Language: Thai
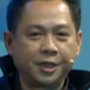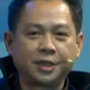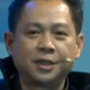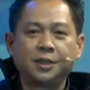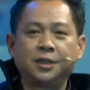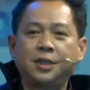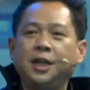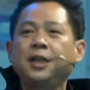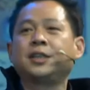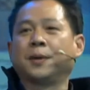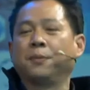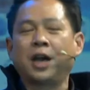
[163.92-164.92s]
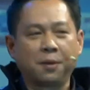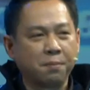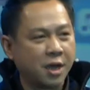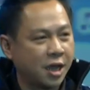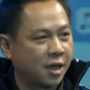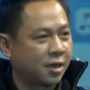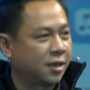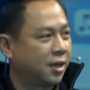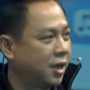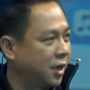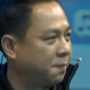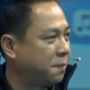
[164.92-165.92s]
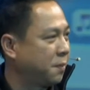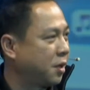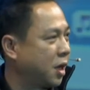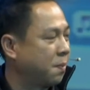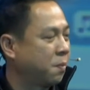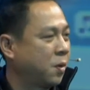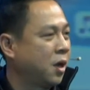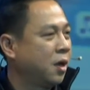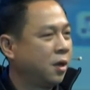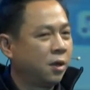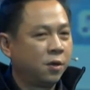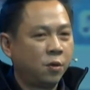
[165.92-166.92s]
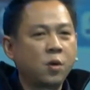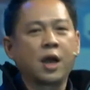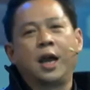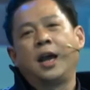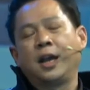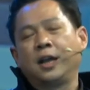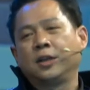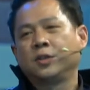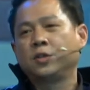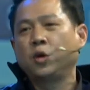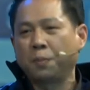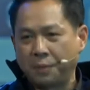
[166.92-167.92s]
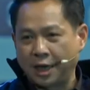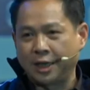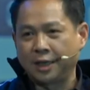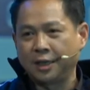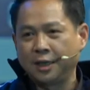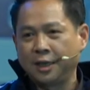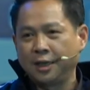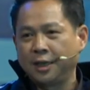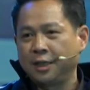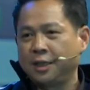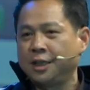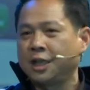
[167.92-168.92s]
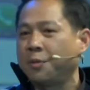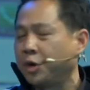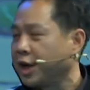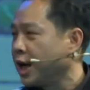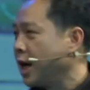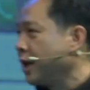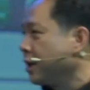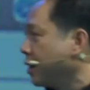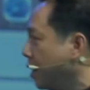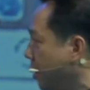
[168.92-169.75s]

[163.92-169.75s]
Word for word: วนหนึ่งที่สำคัญมากนะครับกับลูกค้าทั่วไปที่ใช้บริการ